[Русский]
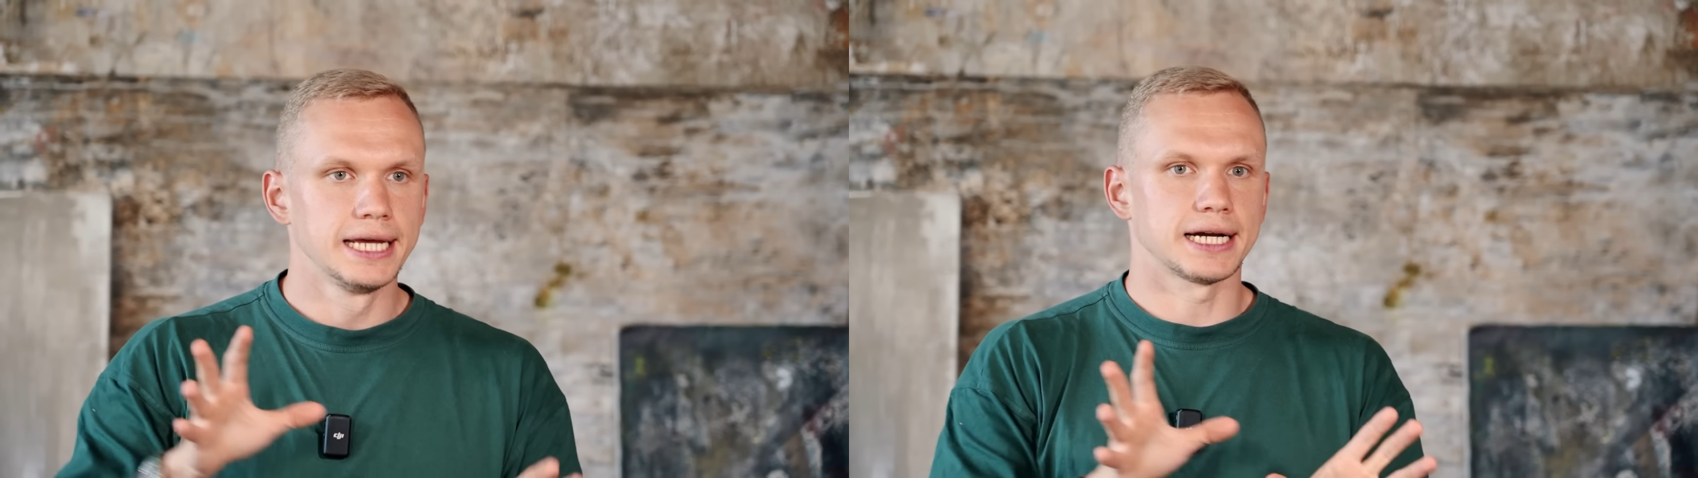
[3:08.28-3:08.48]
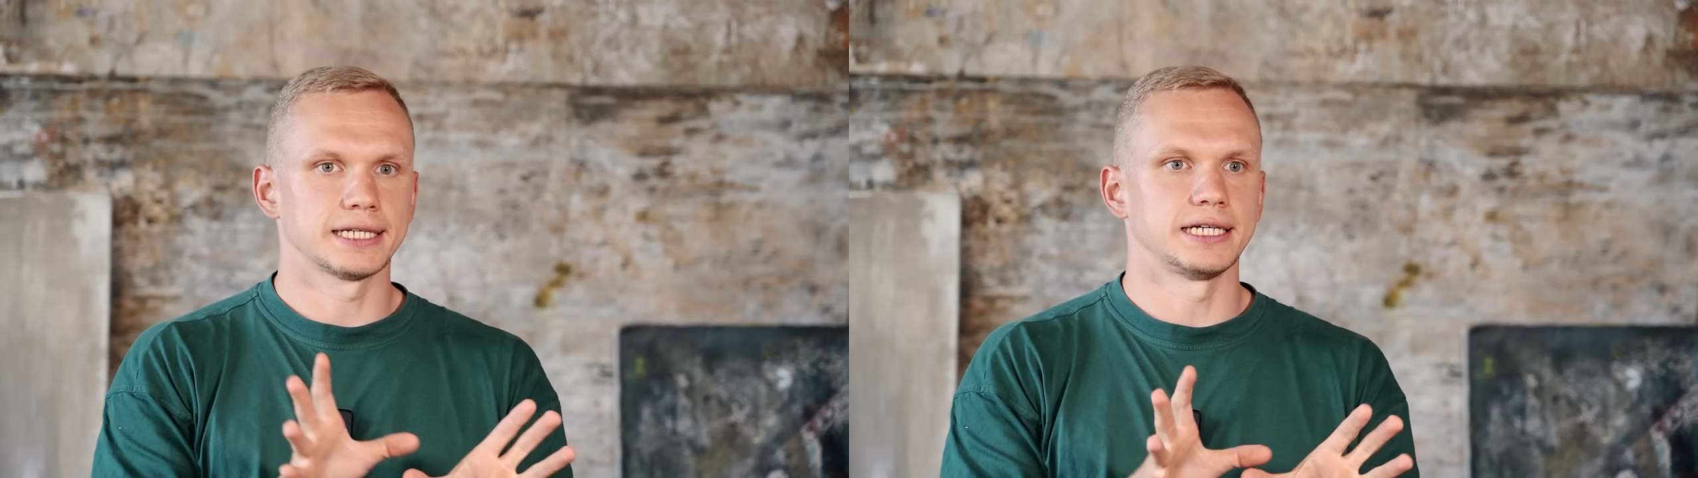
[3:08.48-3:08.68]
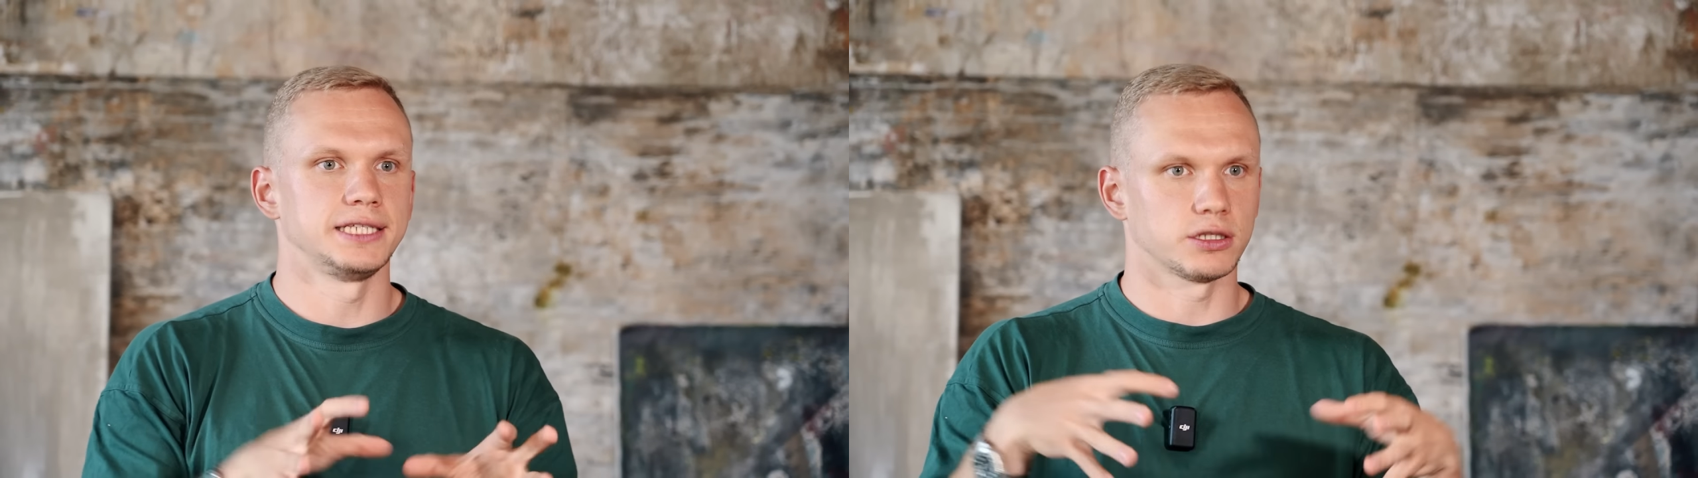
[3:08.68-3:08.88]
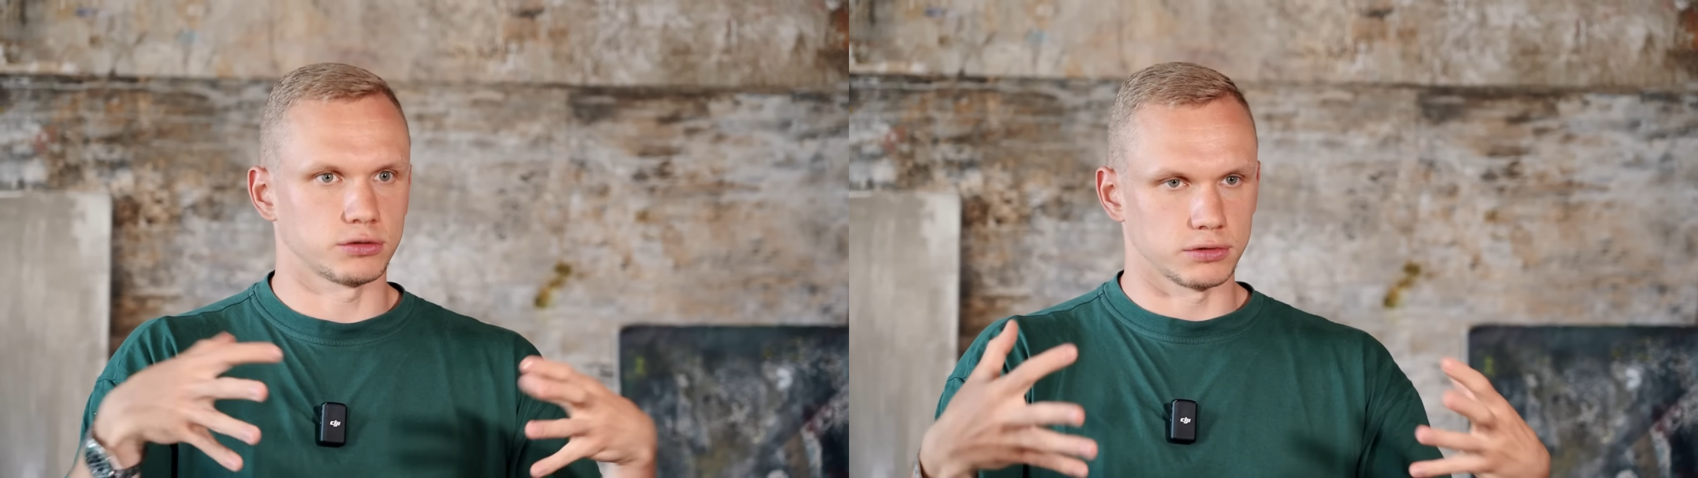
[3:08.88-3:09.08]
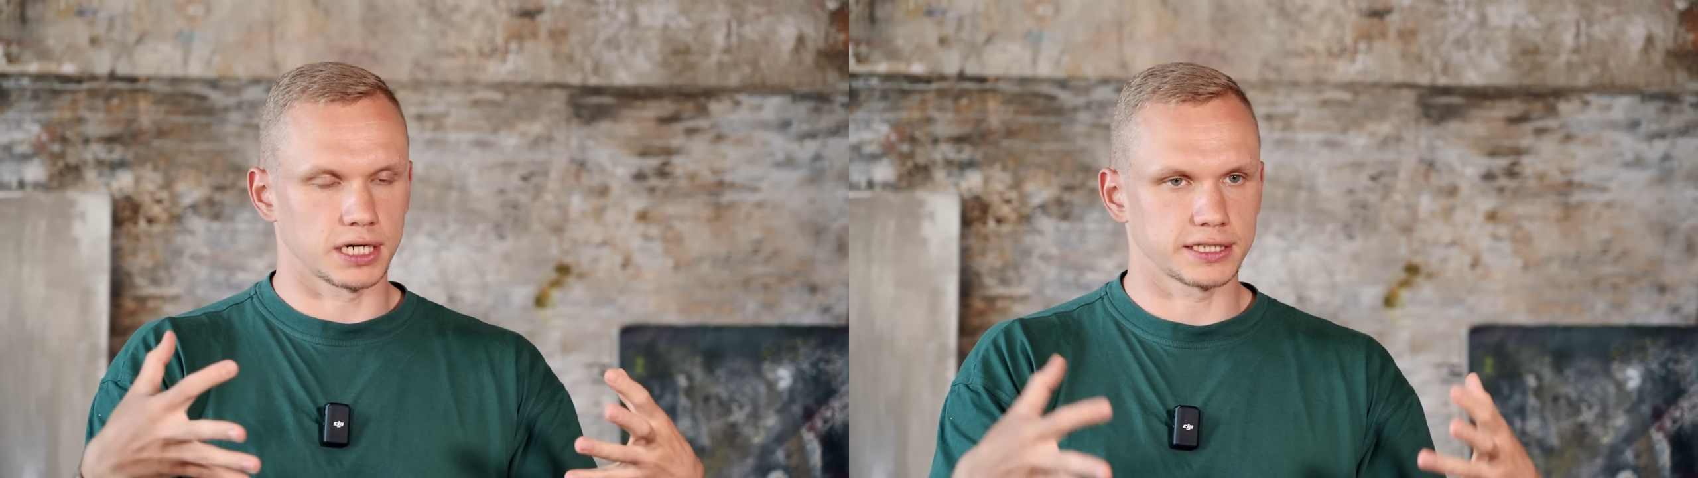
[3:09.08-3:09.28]
когда
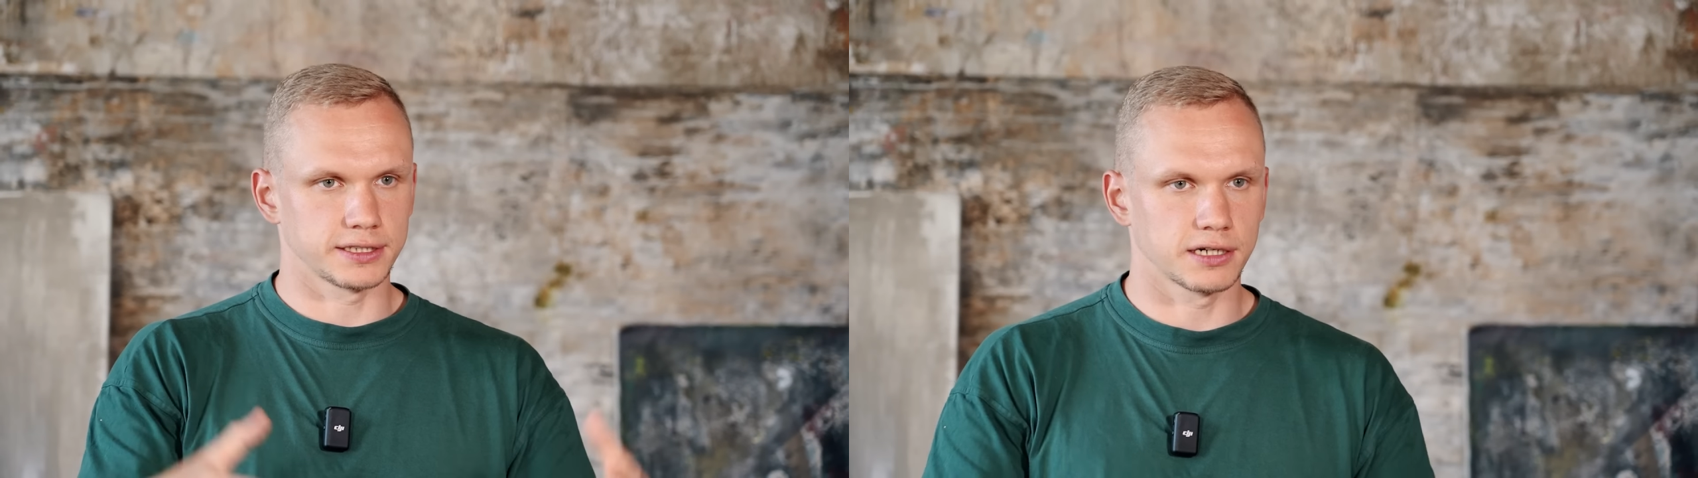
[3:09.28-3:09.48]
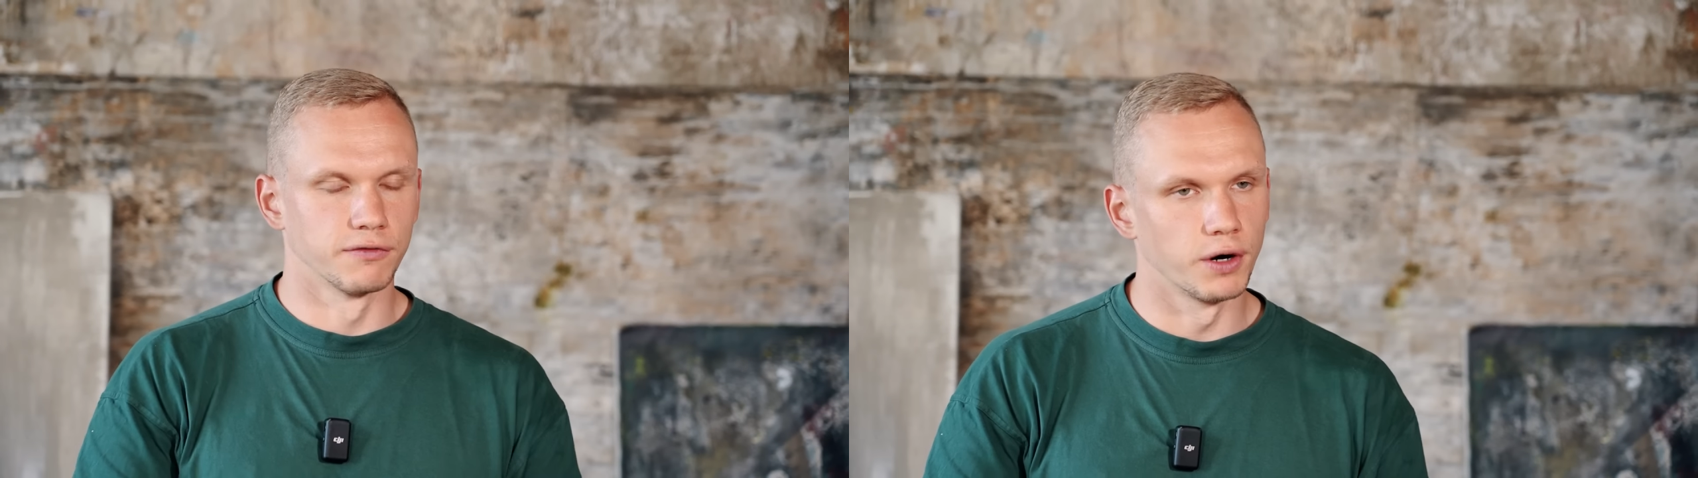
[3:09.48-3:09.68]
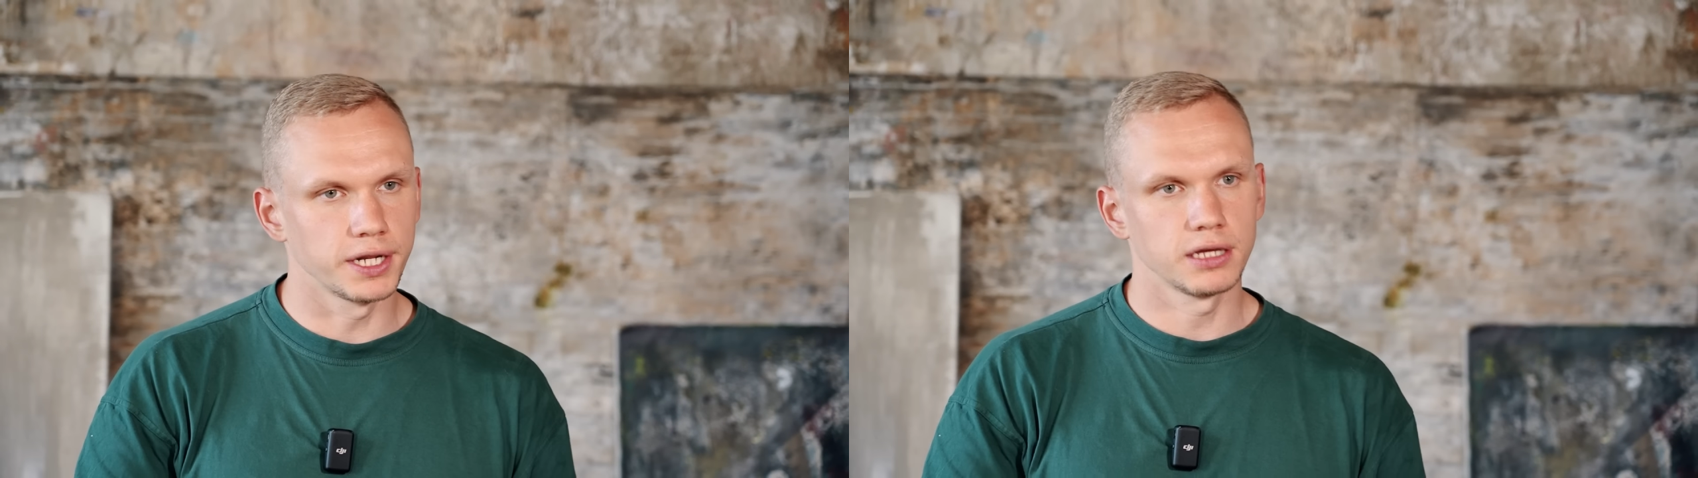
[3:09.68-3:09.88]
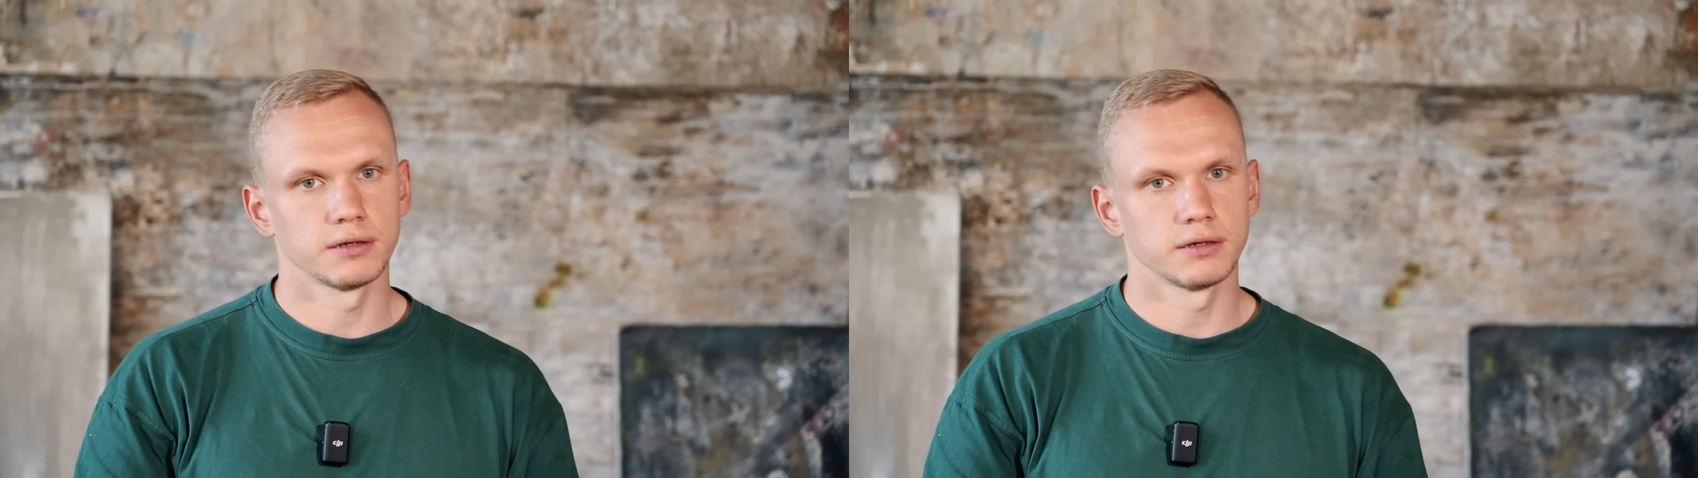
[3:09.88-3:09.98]
нету разных хворей,